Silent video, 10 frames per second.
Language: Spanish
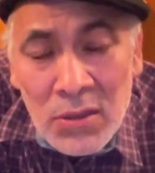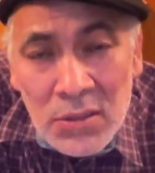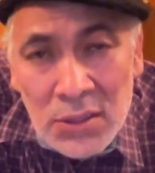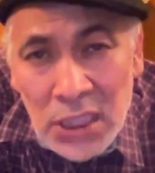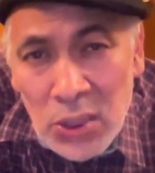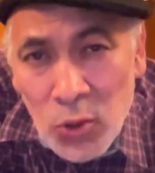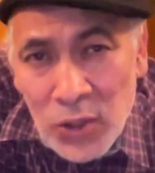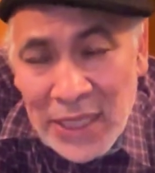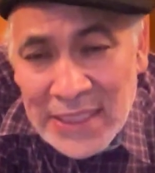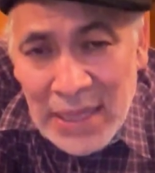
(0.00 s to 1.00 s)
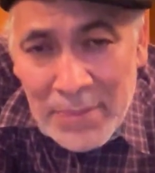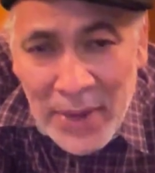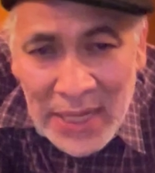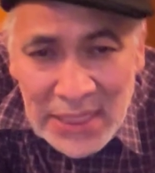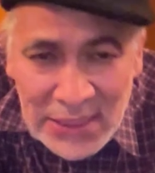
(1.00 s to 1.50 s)
sino
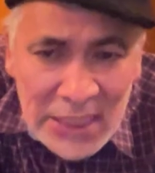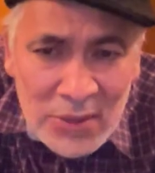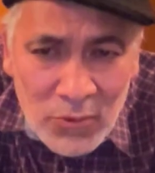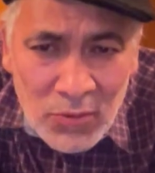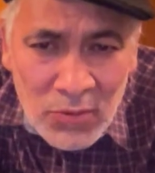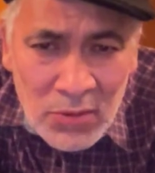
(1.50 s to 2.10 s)
desaparecido,